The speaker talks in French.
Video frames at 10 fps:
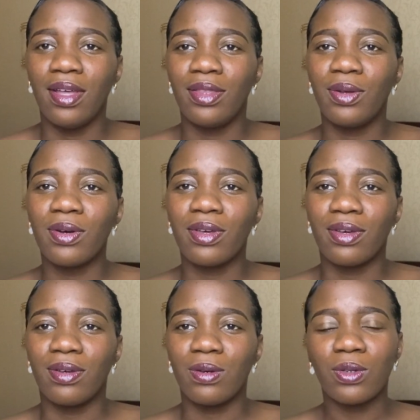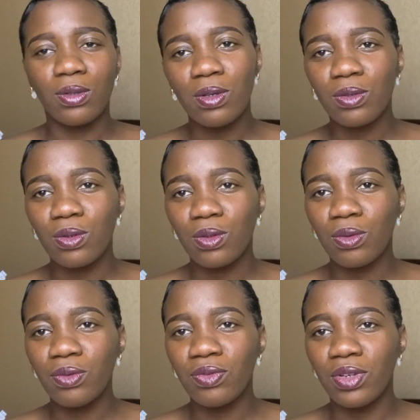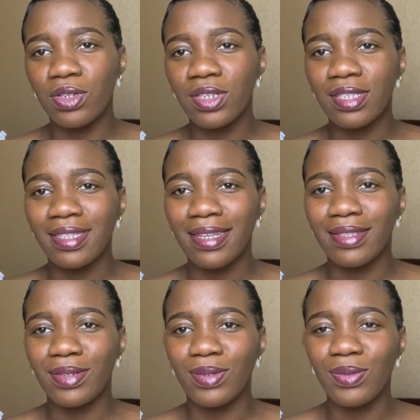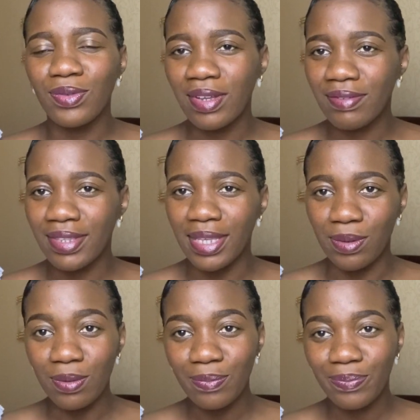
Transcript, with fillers: Donc, euh, aujourd'hui, on se retrouve euh, dans cette nouvelle vidéo